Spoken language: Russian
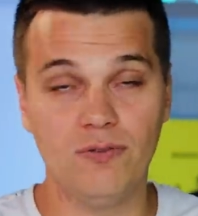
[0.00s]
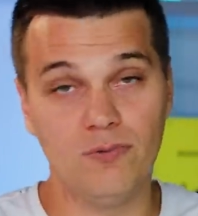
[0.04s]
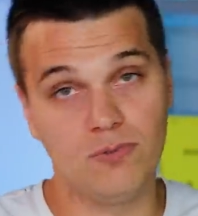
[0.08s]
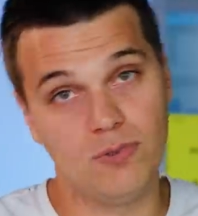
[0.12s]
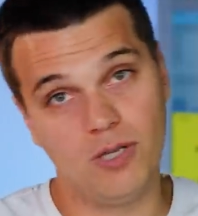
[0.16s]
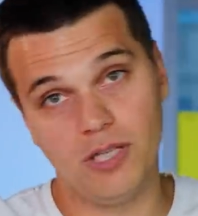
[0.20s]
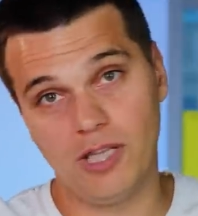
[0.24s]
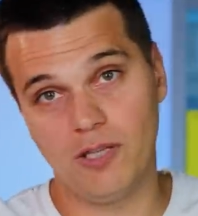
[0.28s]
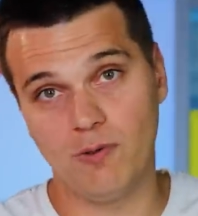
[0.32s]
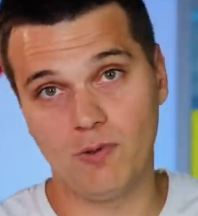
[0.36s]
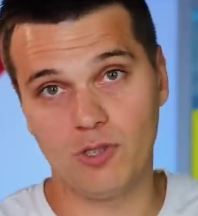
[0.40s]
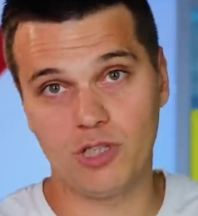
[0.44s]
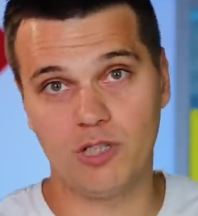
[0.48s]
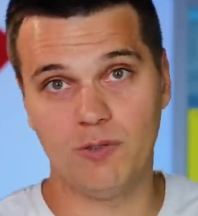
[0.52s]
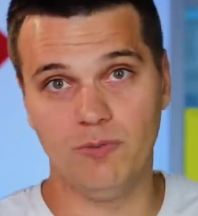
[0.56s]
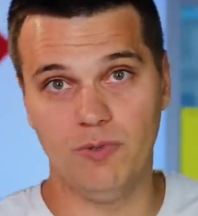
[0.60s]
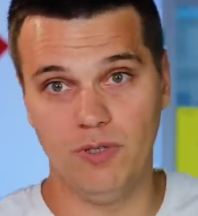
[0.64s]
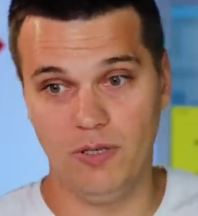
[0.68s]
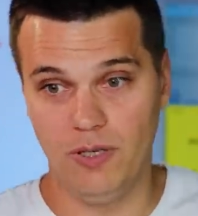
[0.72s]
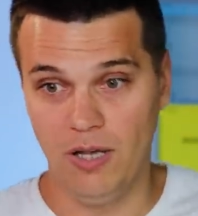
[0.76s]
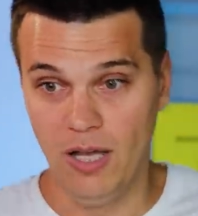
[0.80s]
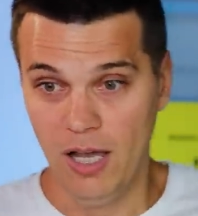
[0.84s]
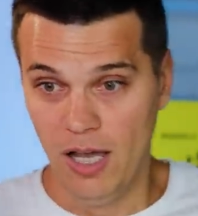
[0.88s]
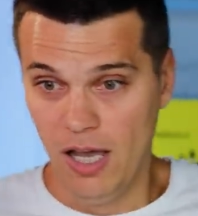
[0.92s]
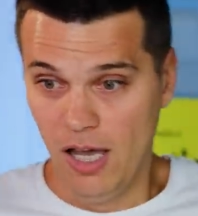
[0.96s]
Ну, для того,
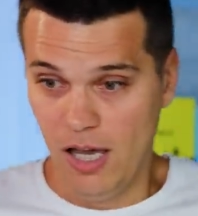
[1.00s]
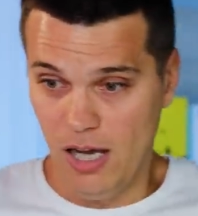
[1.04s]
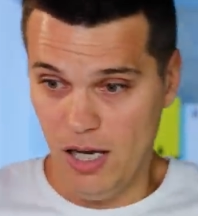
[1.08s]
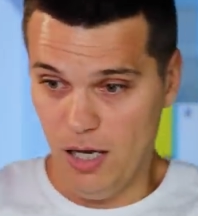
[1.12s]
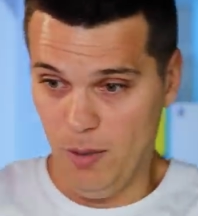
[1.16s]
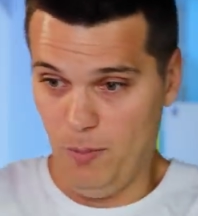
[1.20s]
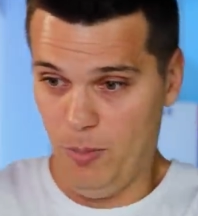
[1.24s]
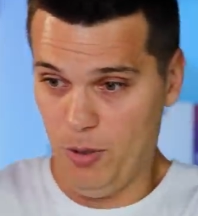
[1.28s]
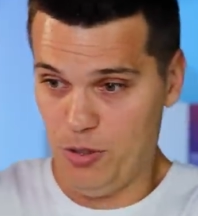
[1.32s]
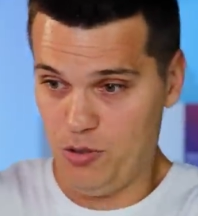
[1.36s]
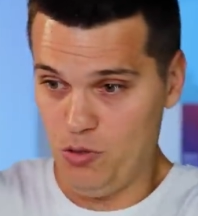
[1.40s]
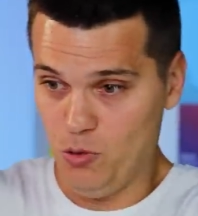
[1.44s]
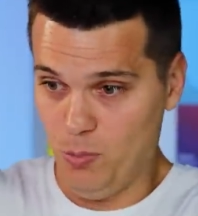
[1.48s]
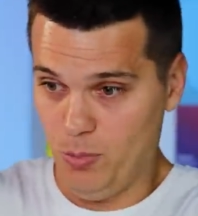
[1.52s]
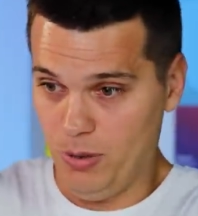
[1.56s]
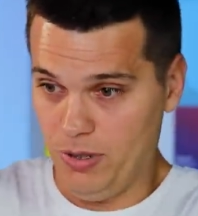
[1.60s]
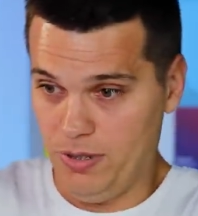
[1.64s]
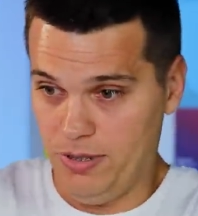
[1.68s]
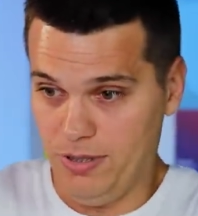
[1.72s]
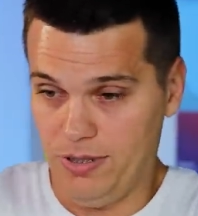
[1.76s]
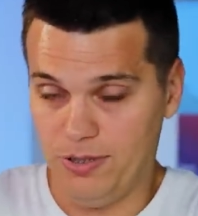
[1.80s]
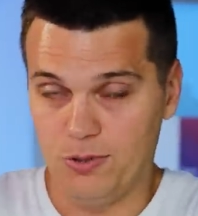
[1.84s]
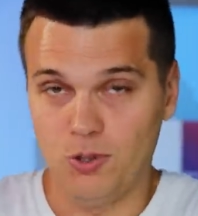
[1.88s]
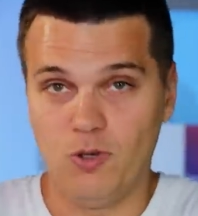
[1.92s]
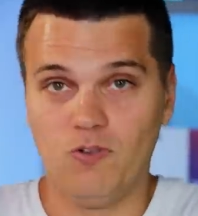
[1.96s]
чтобы э,
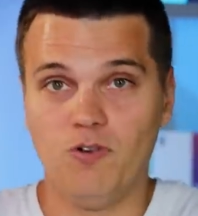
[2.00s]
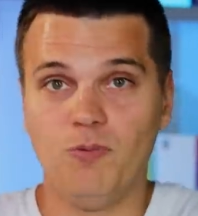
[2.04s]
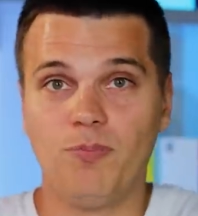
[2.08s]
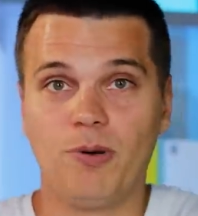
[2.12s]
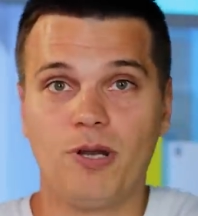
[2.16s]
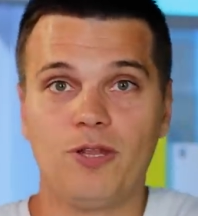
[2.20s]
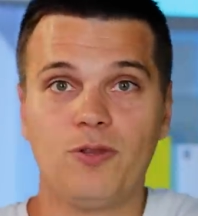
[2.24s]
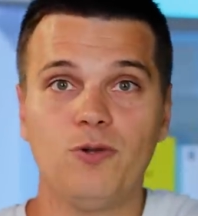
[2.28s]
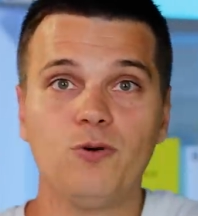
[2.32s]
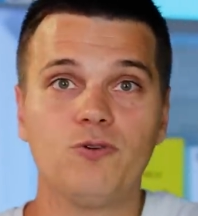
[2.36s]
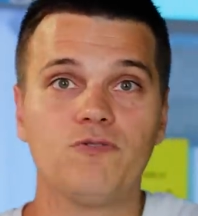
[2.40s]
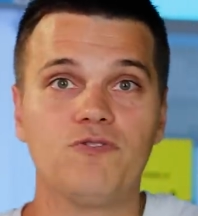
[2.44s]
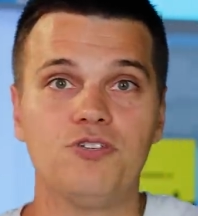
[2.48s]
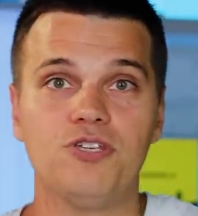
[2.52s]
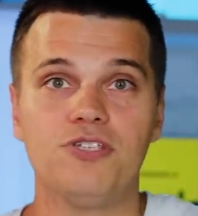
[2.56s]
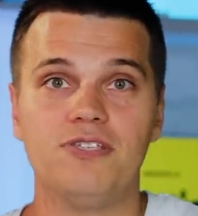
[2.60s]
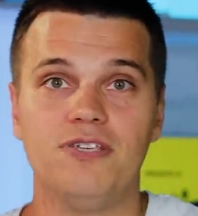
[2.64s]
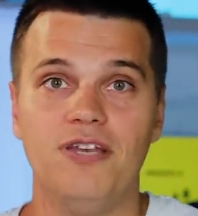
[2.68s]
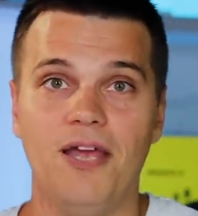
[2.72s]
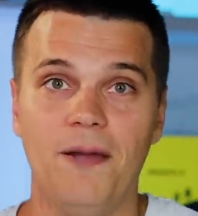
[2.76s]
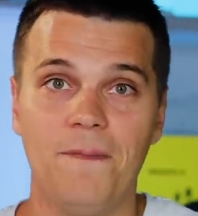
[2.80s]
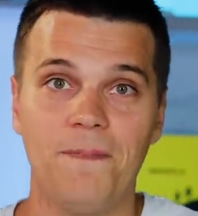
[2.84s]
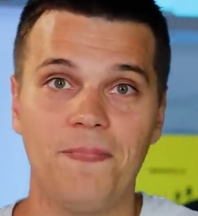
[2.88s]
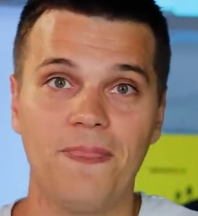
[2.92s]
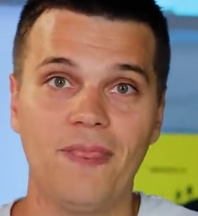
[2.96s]
пощупать их новый продукт в
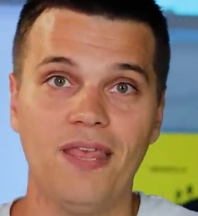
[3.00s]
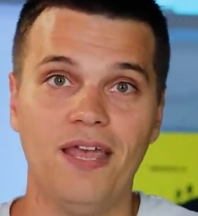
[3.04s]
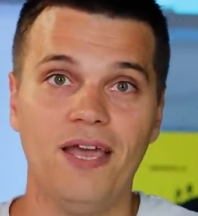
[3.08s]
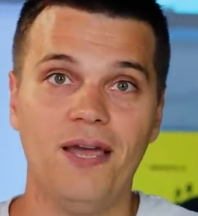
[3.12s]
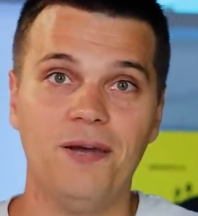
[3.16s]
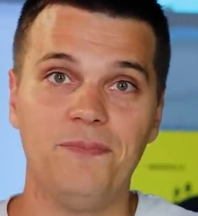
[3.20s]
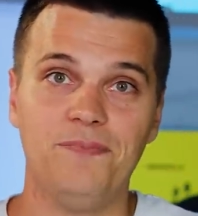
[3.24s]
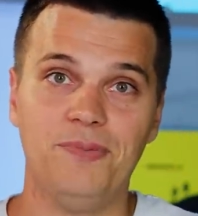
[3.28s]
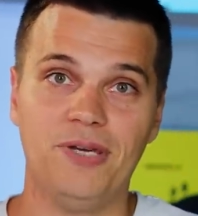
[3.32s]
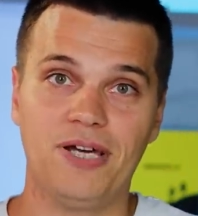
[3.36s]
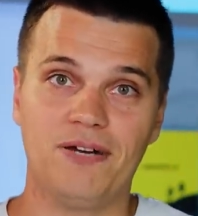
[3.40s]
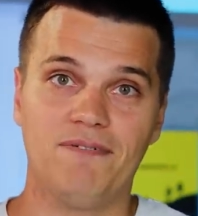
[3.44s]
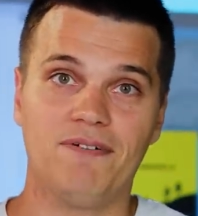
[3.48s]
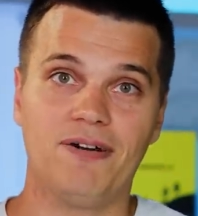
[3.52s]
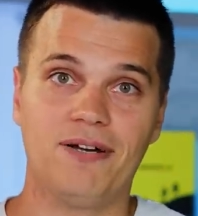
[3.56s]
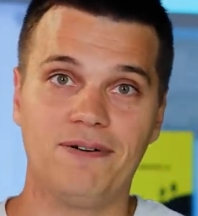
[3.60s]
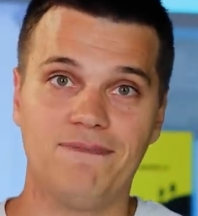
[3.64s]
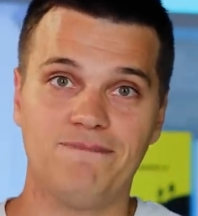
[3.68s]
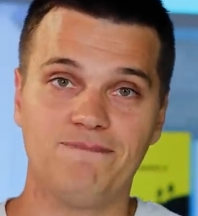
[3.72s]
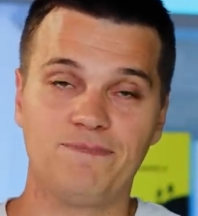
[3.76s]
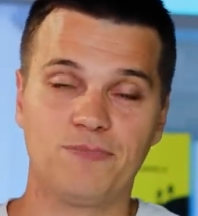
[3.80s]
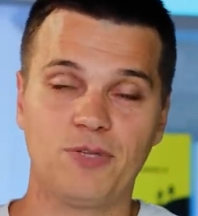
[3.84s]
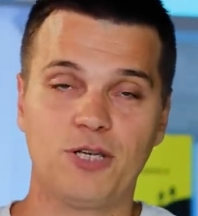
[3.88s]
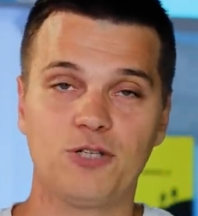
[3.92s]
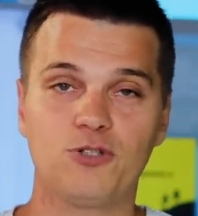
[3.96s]
числе первых.